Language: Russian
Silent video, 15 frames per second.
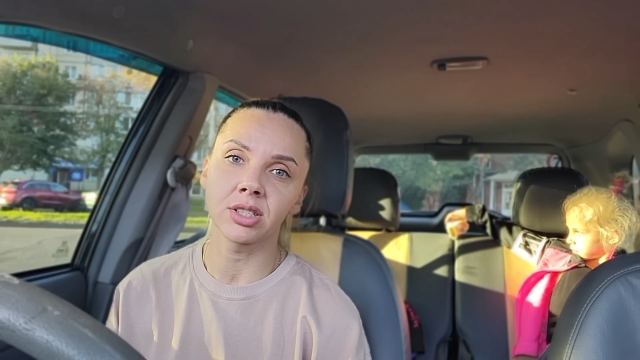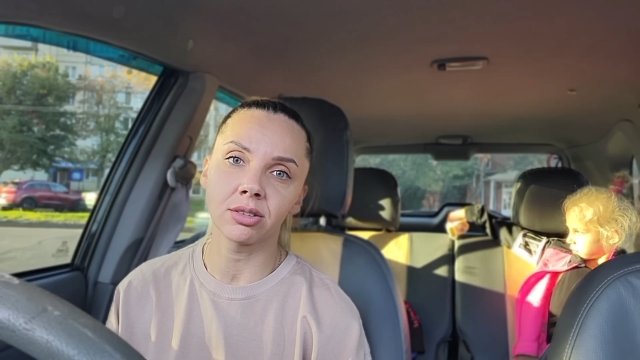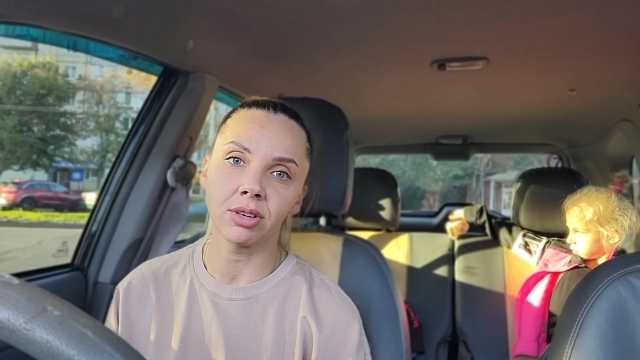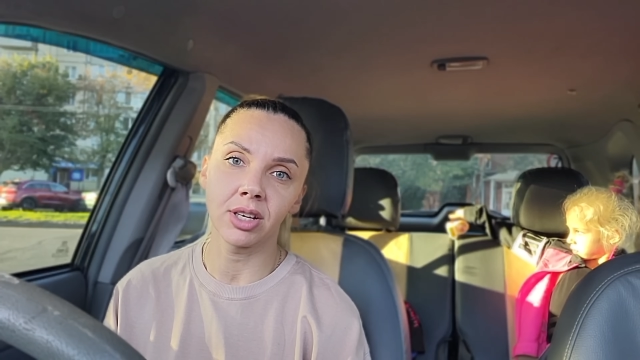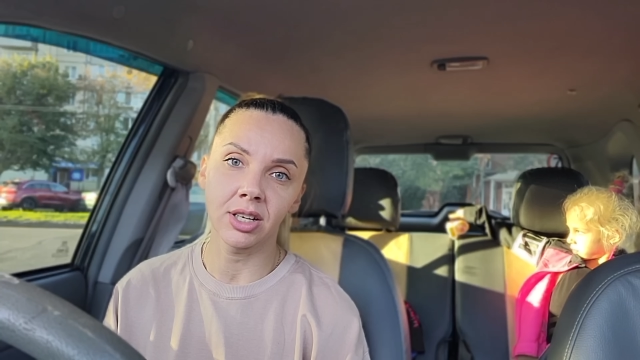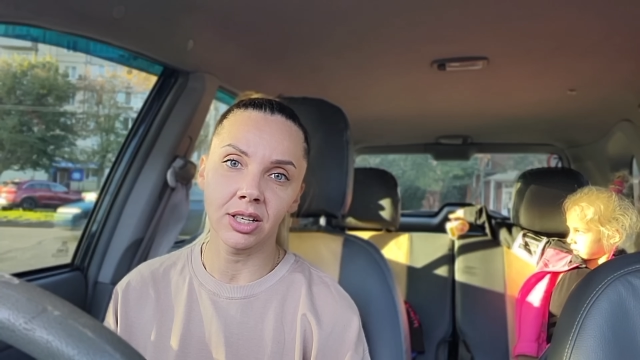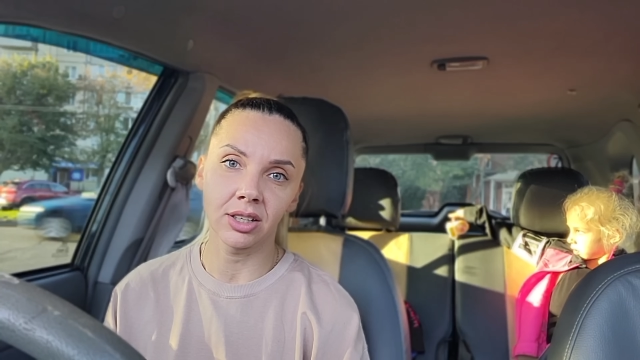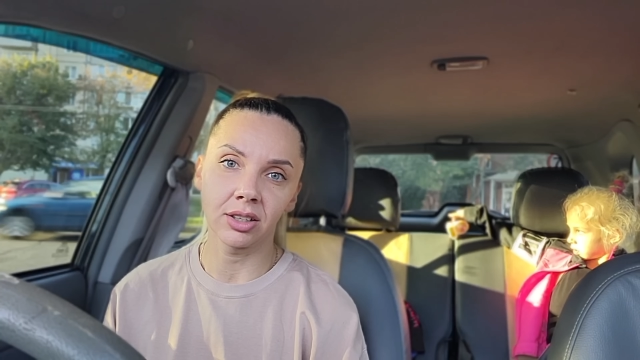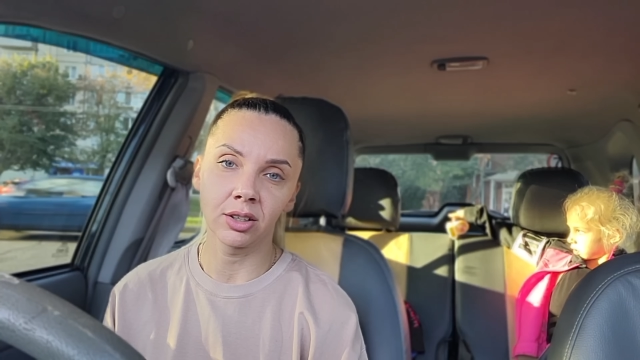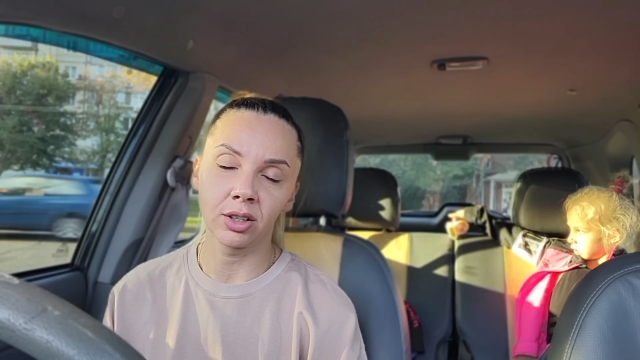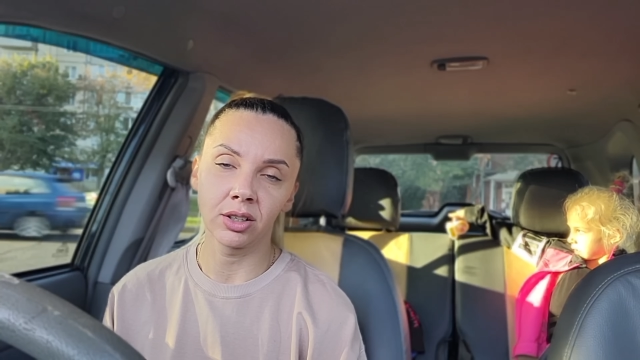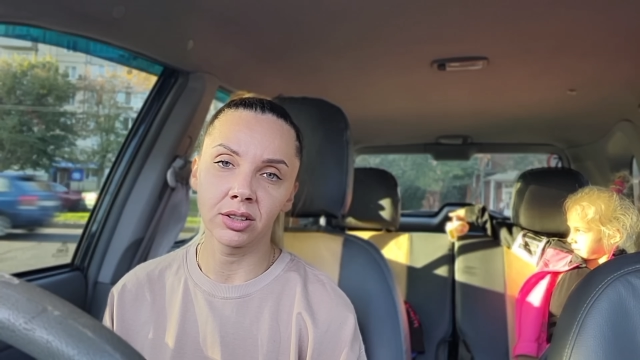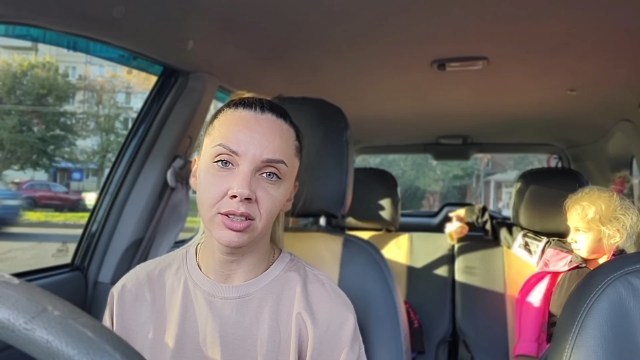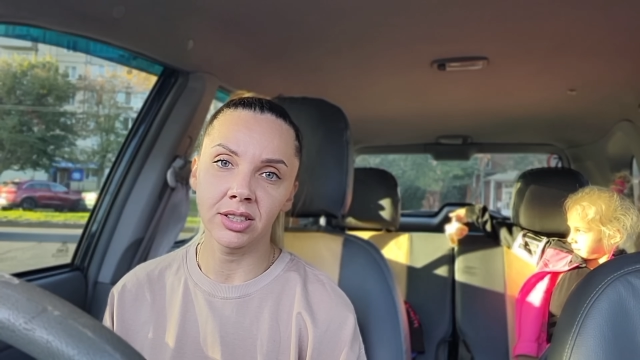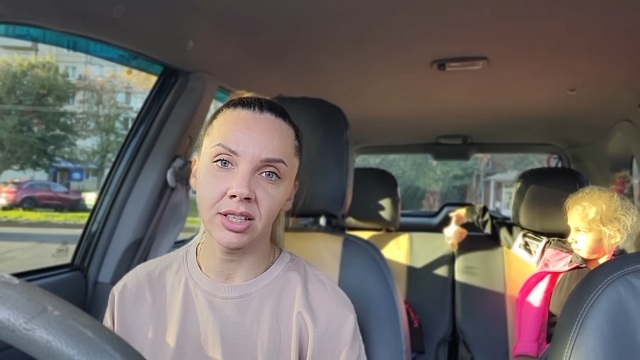своих
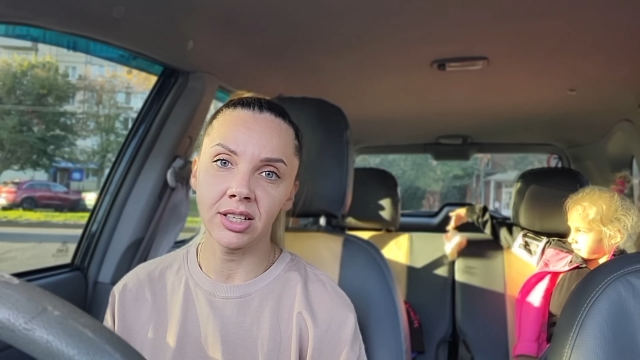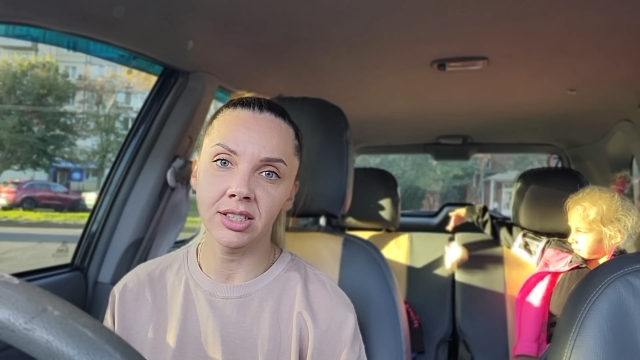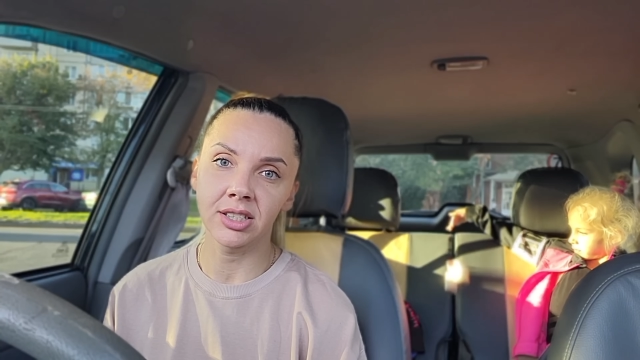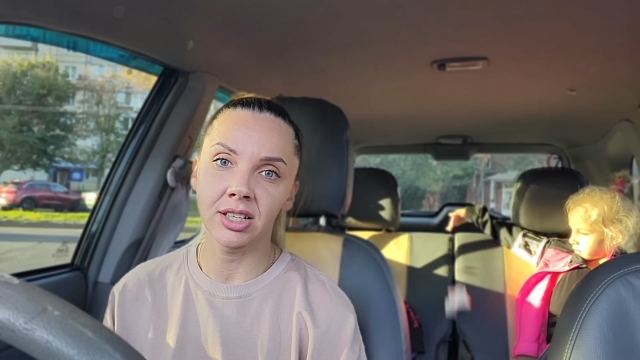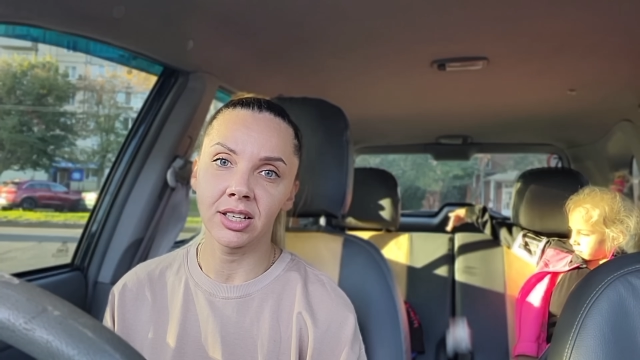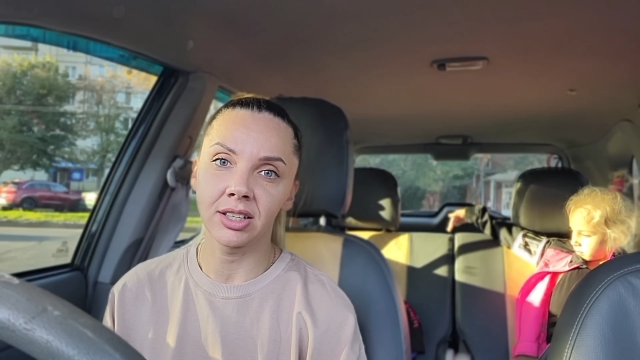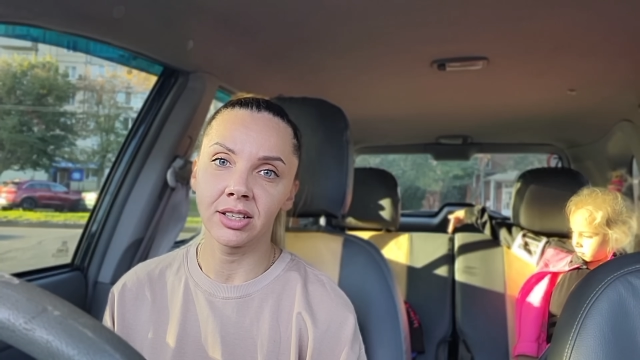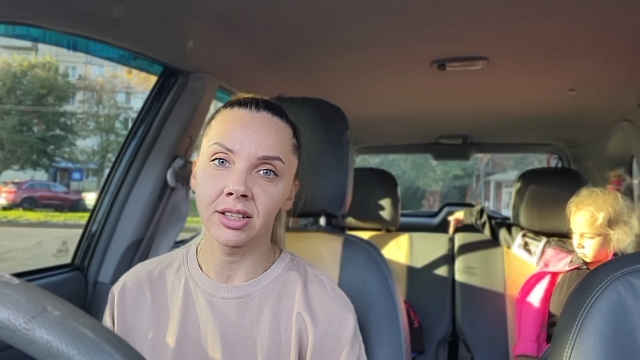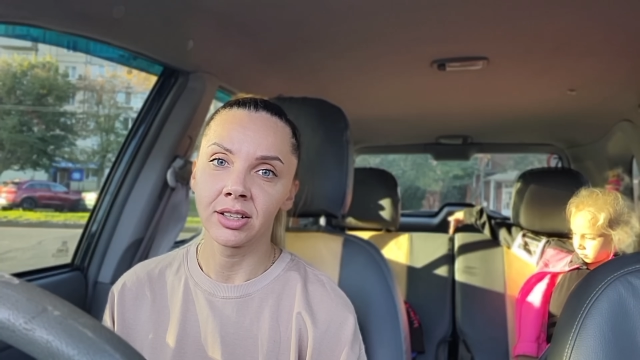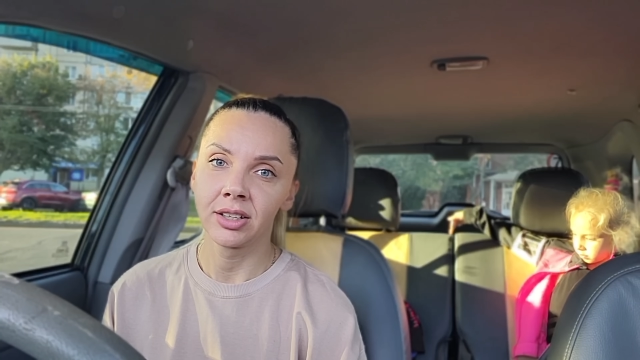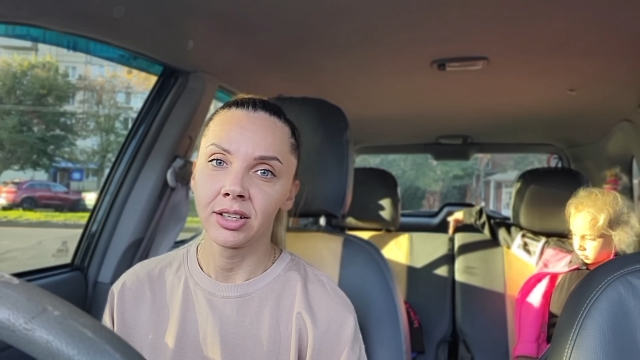э, зрителей